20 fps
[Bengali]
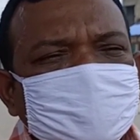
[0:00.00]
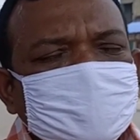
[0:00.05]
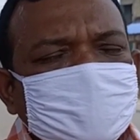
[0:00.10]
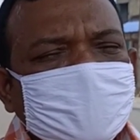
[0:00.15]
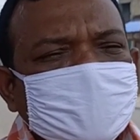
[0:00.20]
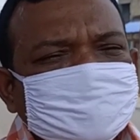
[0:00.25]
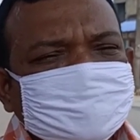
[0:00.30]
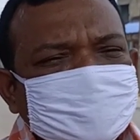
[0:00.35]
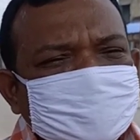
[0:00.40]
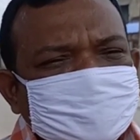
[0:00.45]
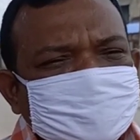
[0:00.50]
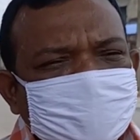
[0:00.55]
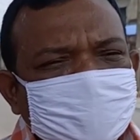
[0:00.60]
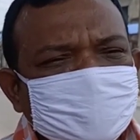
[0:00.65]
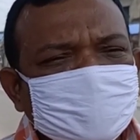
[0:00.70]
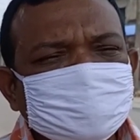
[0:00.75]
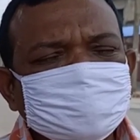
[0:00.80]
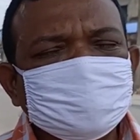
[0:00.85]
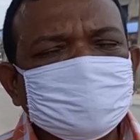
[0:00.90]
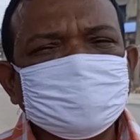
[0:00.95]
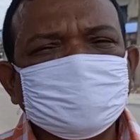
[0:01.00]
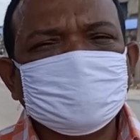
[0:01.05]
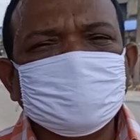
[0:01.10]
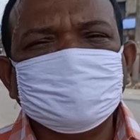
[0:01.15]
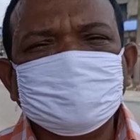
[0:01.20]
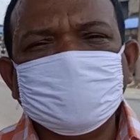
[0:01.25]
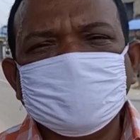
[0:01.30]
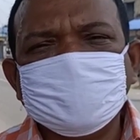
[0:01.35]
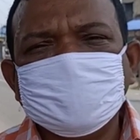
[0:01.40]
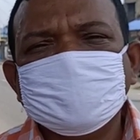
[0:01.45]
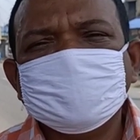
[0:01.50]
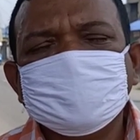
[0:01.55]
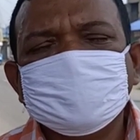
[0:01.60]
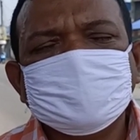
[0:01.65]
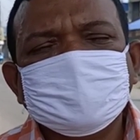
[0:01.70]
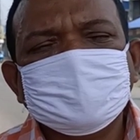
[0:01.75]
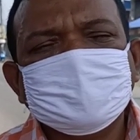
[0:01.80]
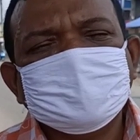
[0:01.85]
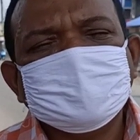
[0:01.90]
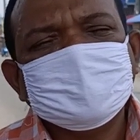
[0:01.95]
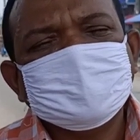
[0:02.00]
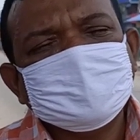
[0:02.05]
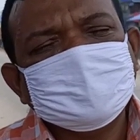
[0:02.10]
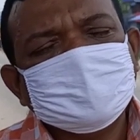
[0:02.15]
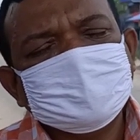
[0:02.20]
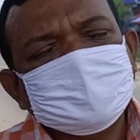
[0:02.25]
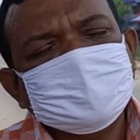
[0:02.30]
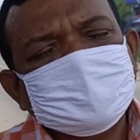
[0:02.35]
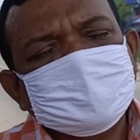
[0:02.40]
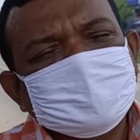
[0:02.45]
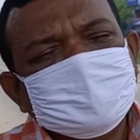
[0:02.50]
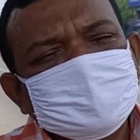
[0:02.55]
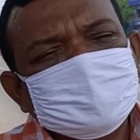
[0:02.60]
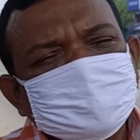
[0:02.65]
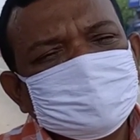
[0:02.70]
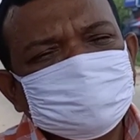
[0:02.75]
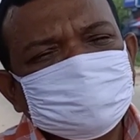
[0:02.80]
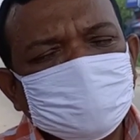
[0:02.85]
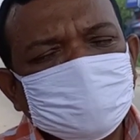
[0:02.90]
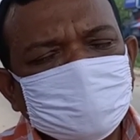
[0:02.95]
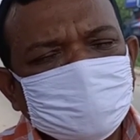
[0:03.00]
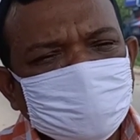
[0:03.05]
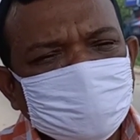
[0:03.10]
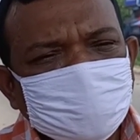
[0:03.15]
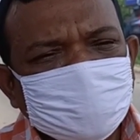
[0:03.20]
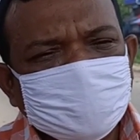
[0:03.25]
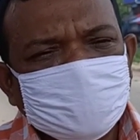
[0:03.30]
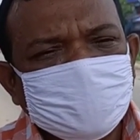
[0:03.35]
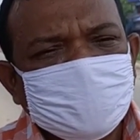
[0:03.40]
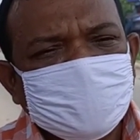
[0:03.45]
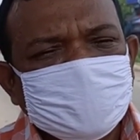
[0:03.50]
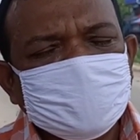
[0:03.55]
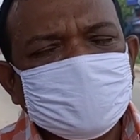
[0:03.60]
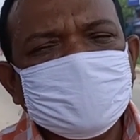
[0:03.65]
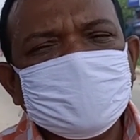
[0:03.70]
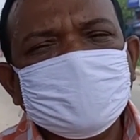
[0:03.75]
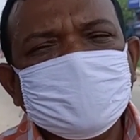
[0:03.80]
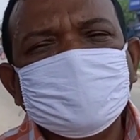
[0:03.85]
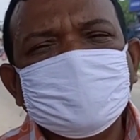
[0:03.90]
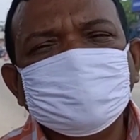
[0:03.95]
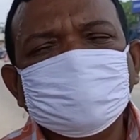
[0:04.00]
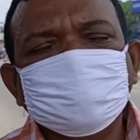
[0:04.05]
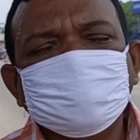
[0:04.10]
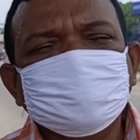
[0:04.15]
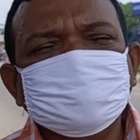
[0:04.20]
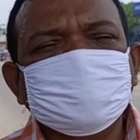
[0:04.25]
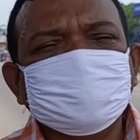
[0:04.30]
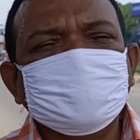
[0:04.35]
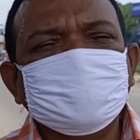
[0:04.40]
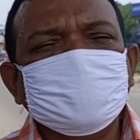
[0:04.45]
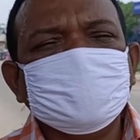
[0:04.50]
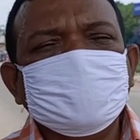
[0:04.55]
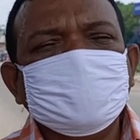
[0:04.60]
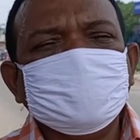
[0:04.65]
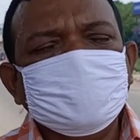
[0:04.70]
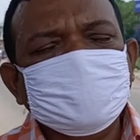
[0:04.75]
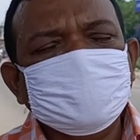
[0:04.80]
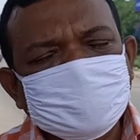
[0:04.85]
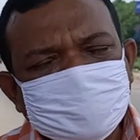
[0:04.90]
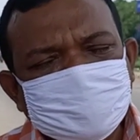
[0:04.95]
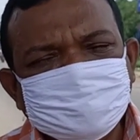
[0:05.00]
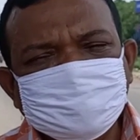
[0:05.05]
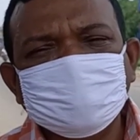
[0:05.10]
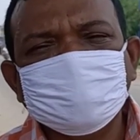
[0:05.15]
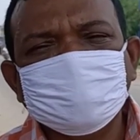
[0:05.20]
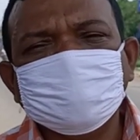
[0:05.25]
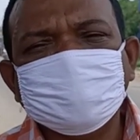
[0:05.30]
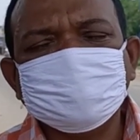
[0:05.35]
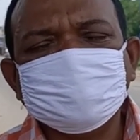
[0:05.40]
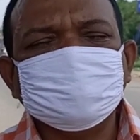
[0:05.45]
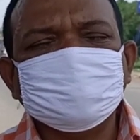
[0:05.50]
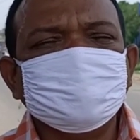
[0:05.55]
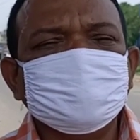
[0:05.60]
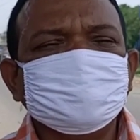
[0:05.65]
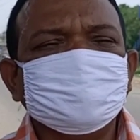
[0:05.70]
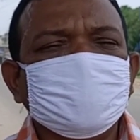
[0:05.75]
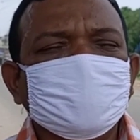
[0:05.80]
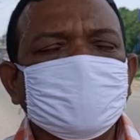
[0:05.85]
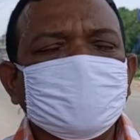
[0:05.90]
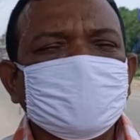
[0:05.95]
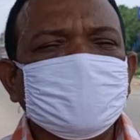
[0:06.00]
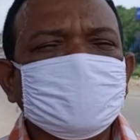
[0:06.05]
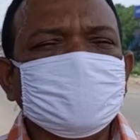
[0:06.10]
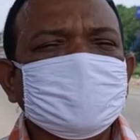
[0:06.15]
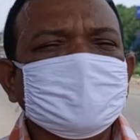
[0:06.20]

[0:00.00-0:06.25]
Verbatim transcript: আজকের থেকে প্রশাসনের তরফ থেকে সম্পূর্ণভাবে এটাকে রেড জোন হিসাবে এমনিতেই ছিল দক্ষিণ চব্বিশ পরগনা